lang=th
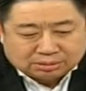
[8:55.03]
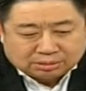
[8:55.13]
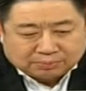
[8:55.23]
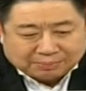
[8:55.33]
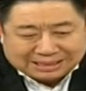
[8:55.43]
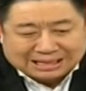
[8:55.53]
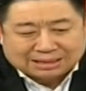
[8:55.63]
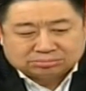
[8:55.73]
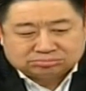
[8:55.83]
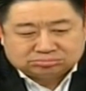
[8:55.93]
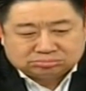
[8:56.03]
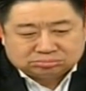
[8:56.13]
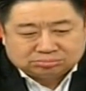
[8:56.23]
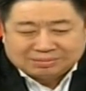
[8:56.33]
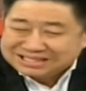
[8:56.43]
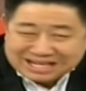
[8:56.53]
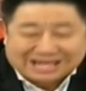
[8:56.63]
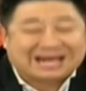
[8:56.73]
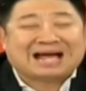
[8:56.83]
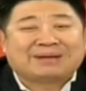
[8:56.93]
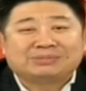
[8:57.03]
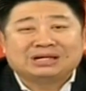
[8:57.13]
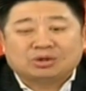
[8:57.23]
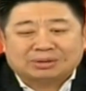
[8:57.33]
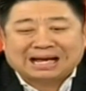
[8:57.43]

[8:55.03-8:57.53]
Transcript: มันยังไม่เสด็จน้ำเรื่องของ